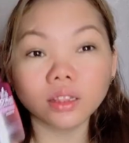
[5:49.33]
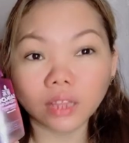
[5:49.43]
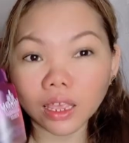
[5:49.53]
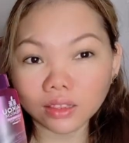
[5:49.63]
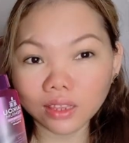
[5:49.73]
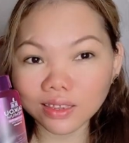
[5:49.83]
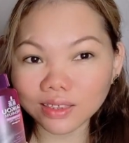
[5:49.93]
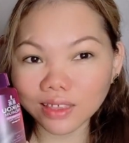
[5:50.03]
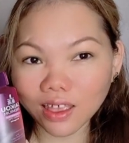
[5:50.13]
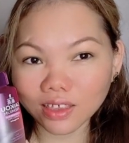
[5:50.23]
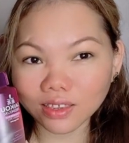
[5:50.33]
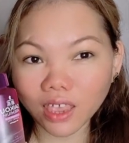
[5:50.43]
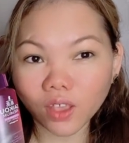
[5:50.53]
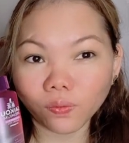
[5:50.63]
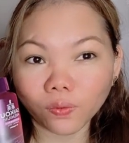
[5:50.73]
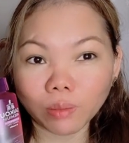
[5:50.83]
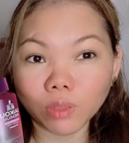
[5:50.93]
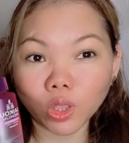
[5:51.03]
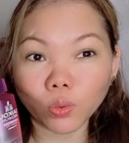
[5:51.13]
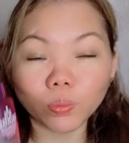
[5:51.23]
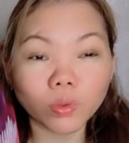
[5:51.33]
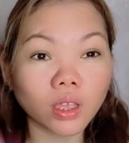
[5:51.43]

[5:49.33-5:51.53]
take this uh, ah, cyclophrenium,